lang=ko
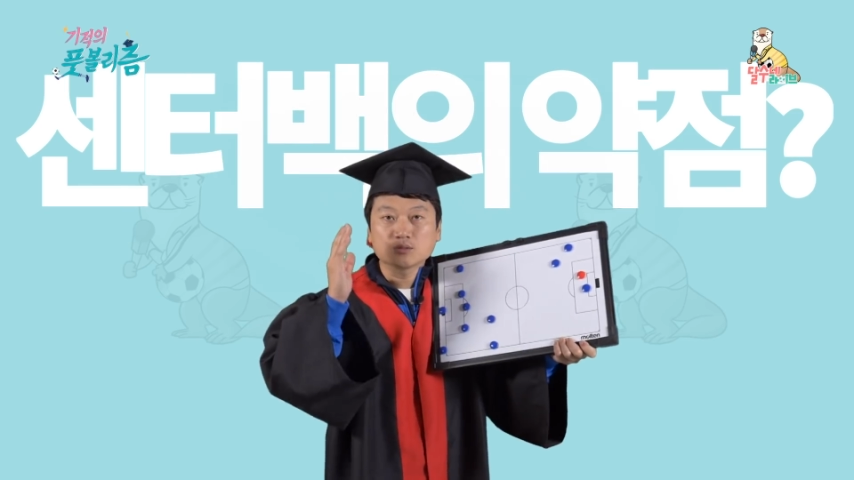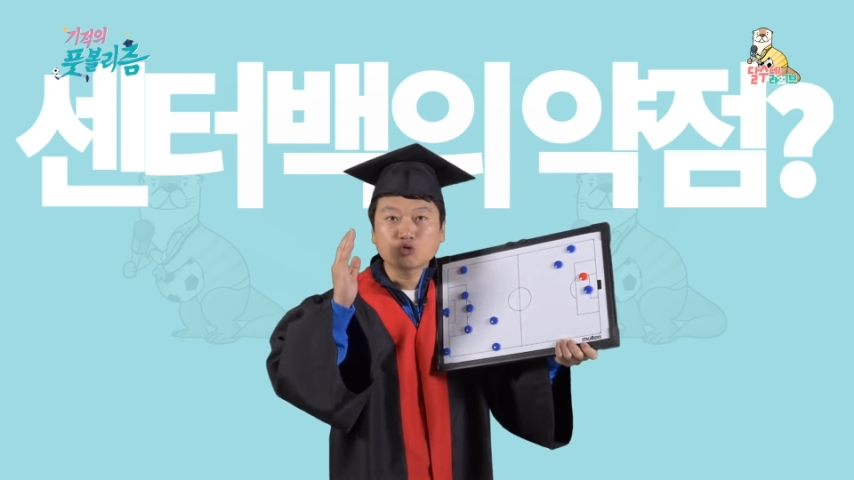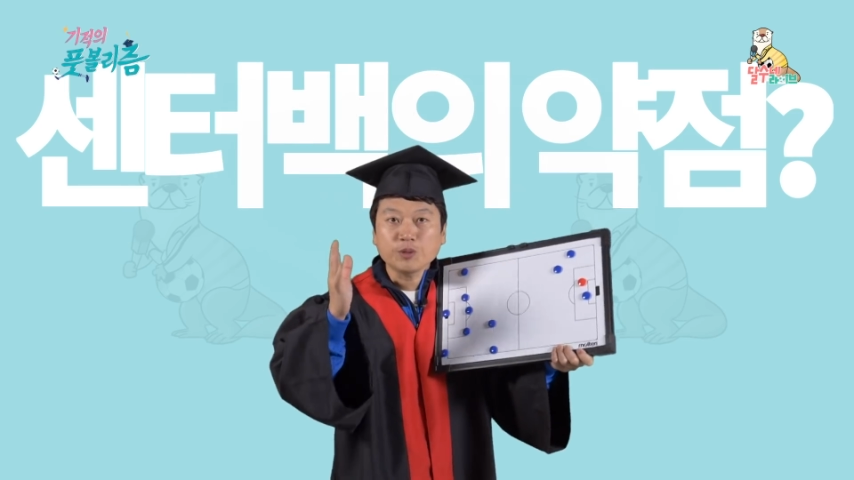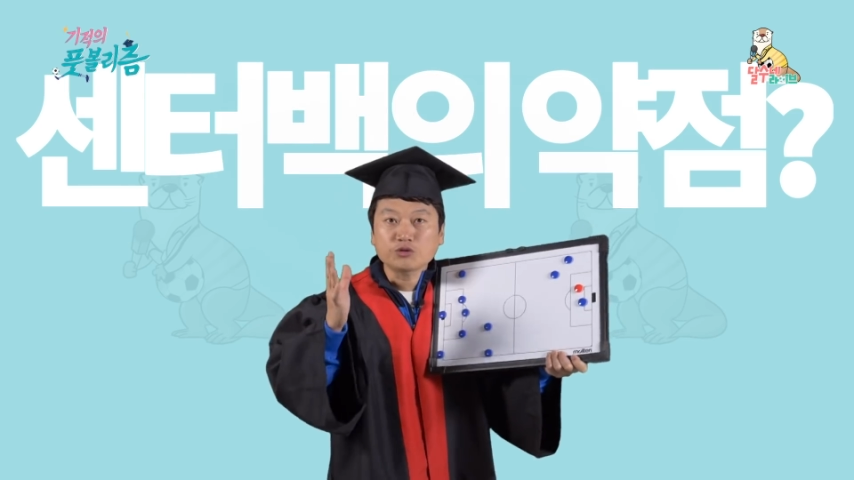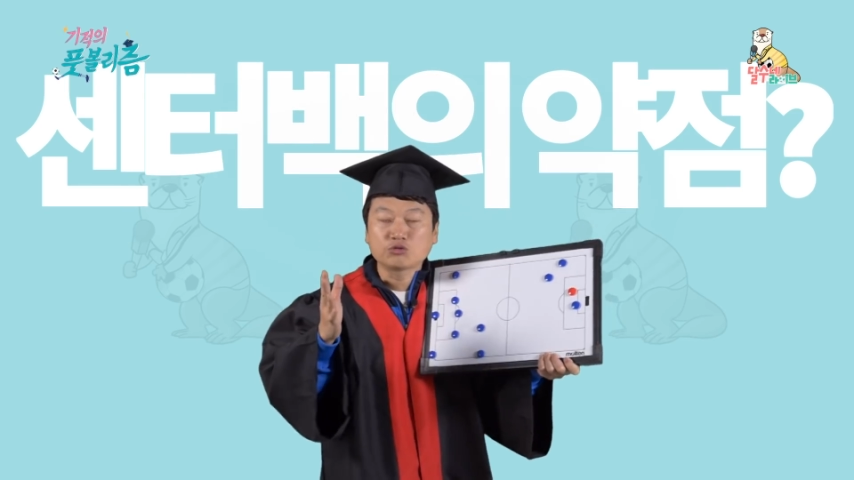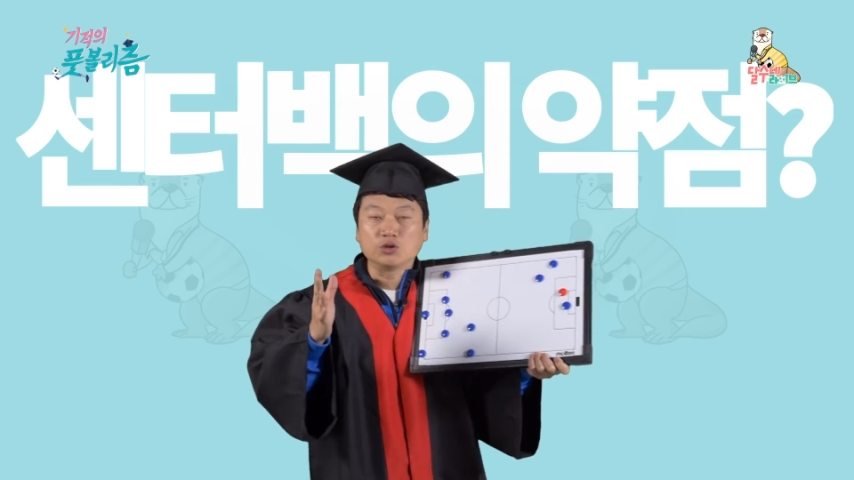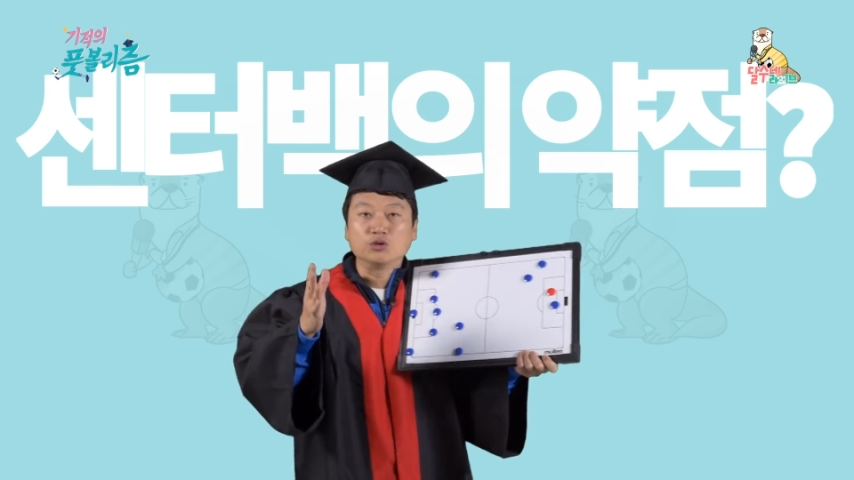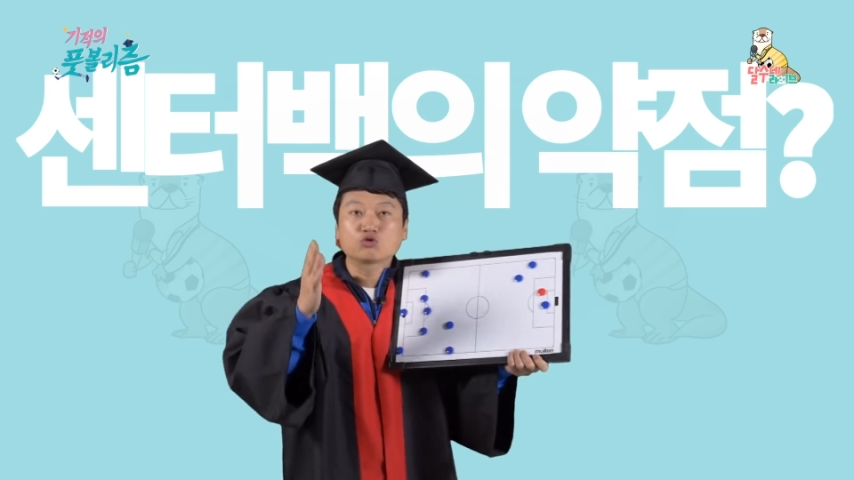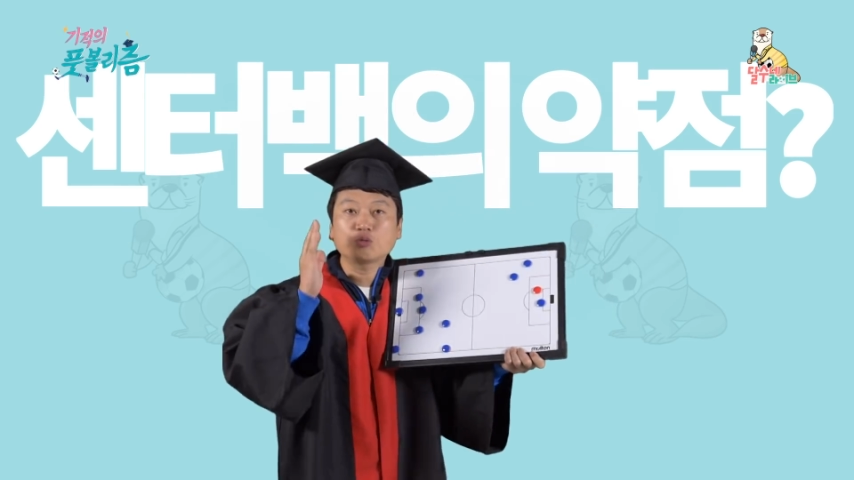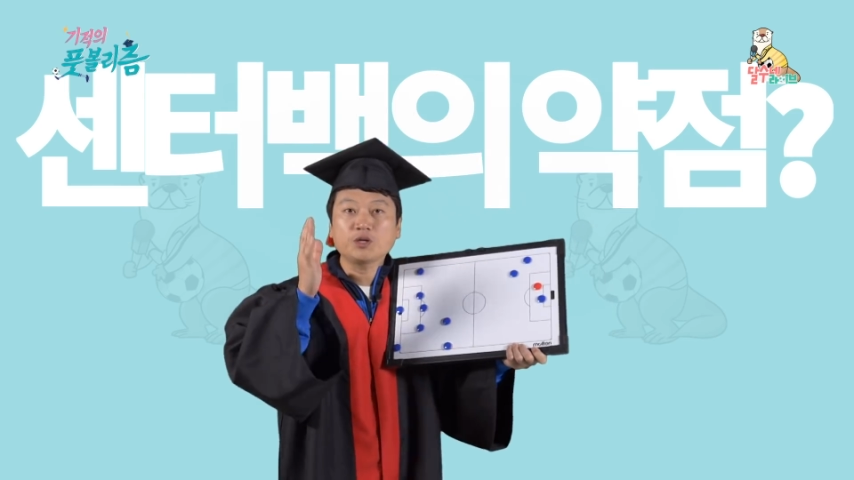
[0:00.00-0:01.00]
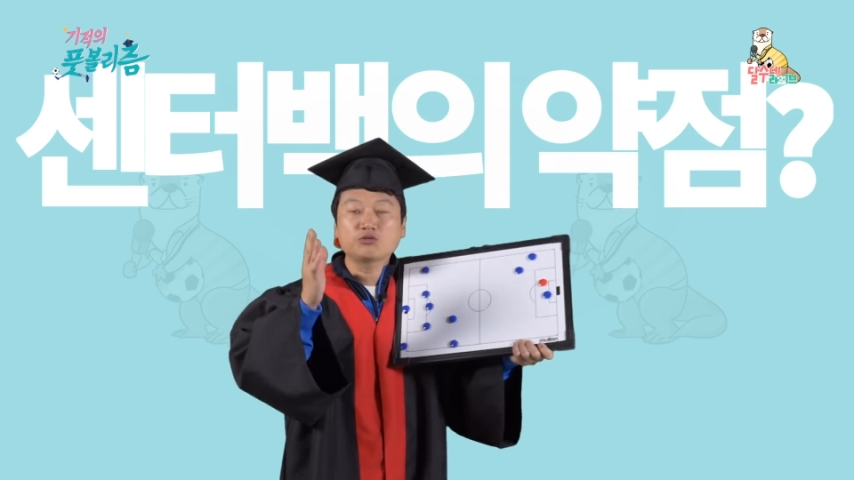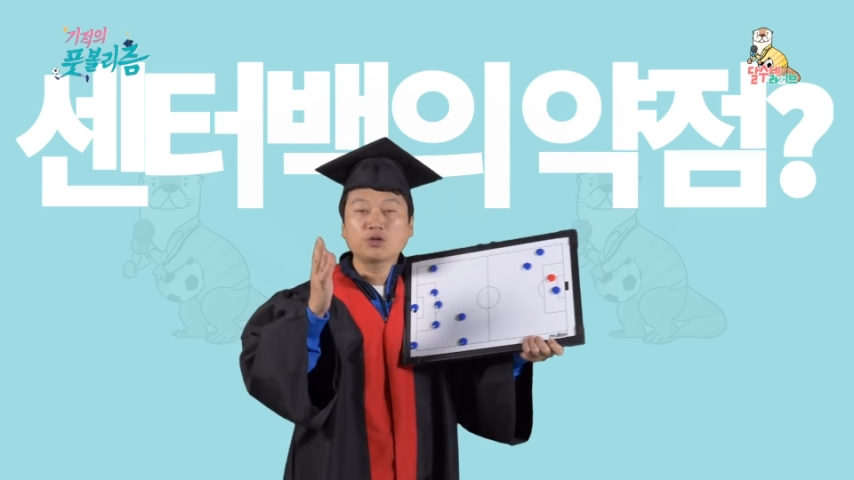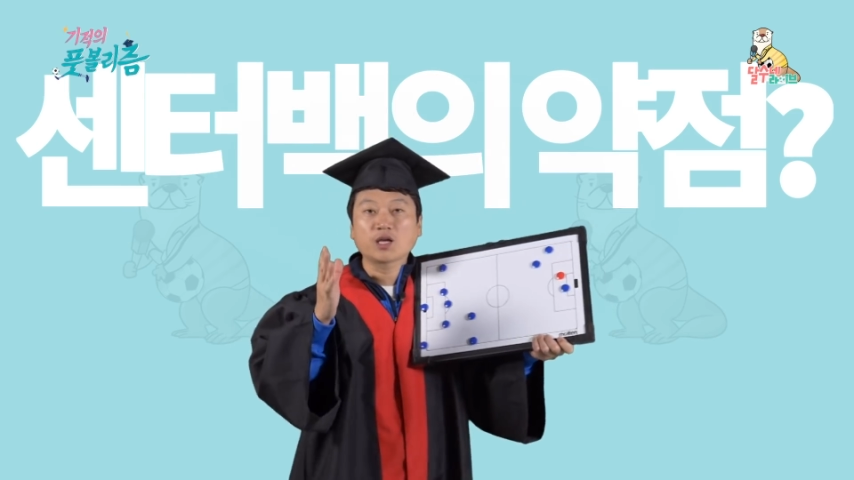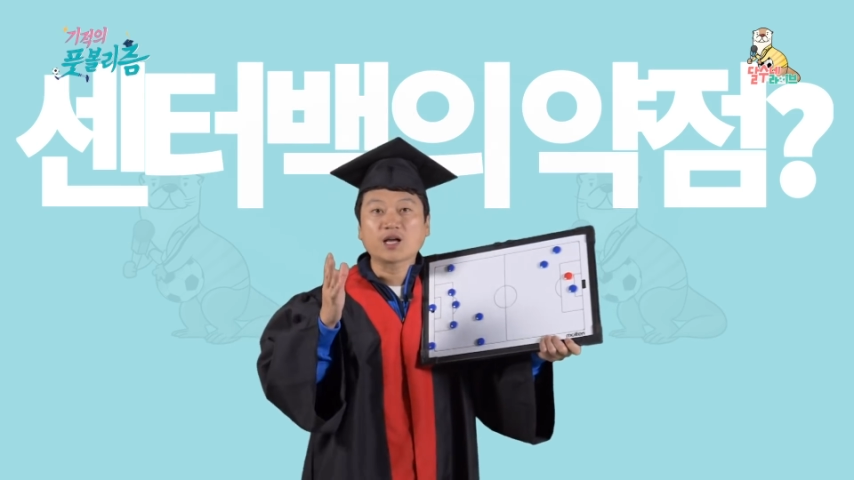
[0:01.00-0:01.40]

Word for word: 수비수들, 수비수들에게